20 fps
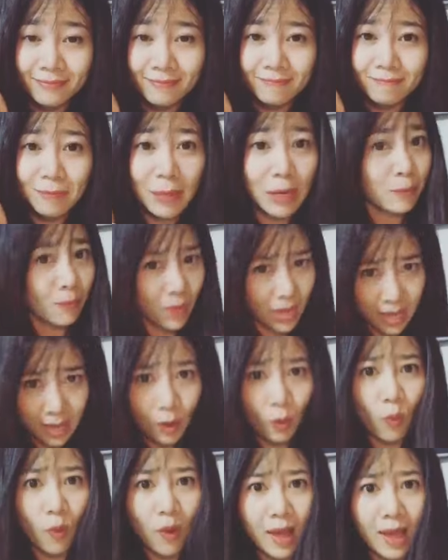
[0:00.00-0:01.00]
mạnh mẽ
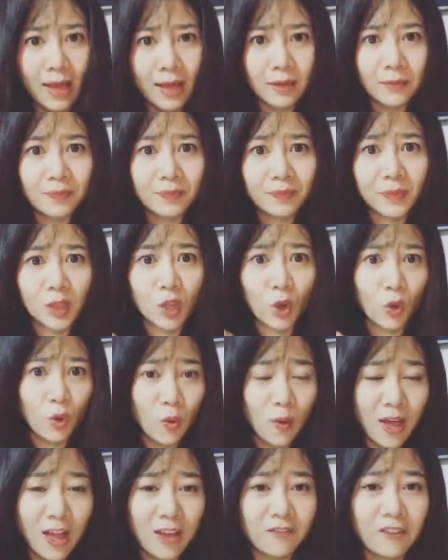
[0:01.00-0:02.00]
quá nổi
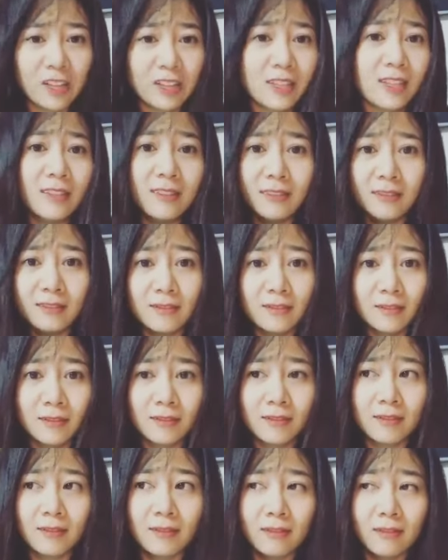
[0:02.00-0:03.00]
loạn và thích
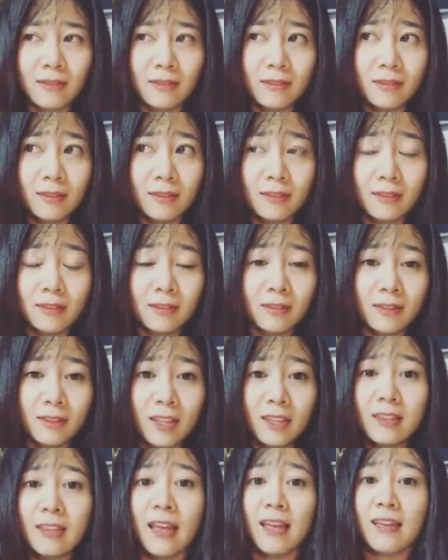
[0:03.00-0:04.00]

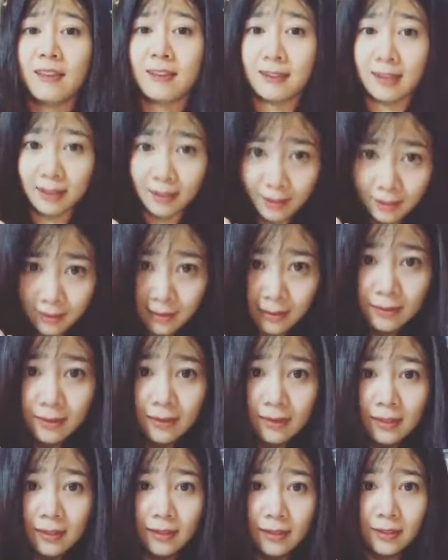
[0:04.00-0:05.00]
thích thể hiện cá tính
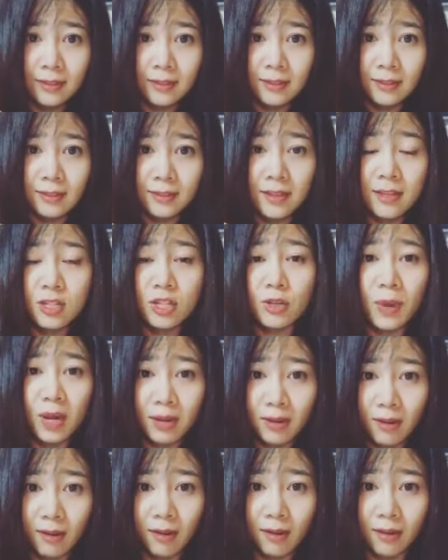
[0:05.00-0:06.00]
gây sự bất
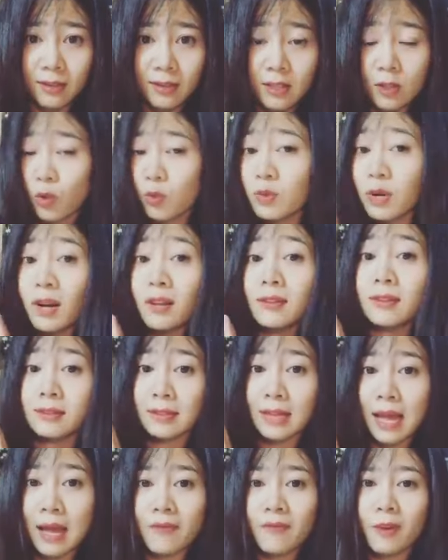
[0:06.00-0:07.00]
ngờ nhưng cũng rất là tình
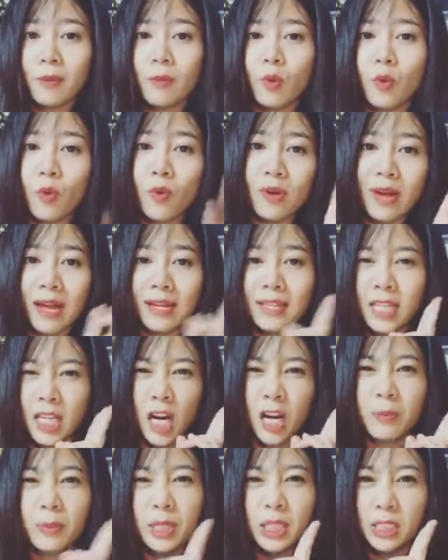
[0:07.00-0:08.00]
cảm và một cô gái thì
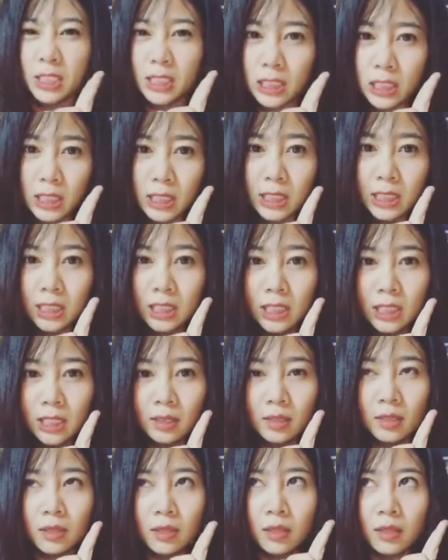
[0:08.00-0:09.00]
hơi mít ướt
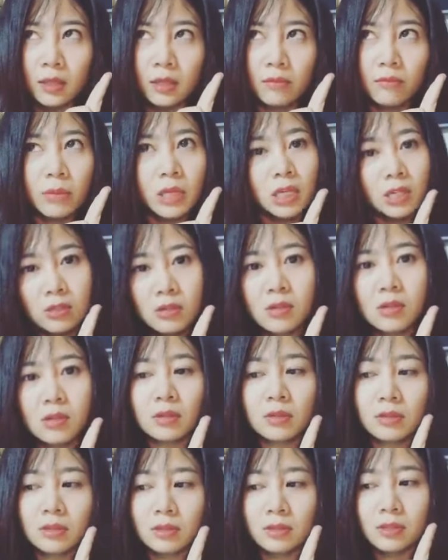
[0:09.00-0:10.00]
mít ướt
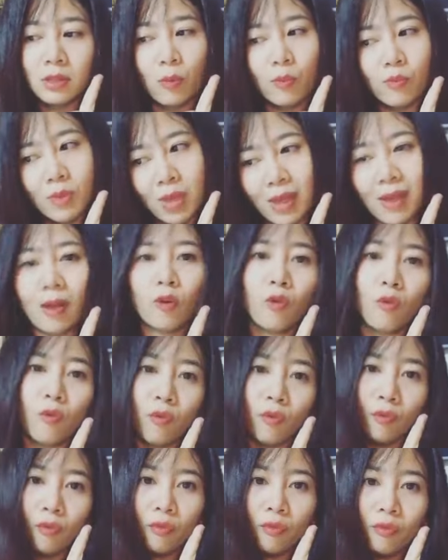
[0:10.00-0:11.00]
nhõng nhẽo
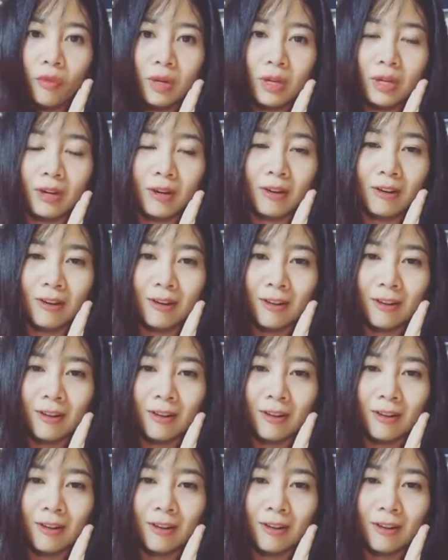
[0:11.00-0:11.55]
uh,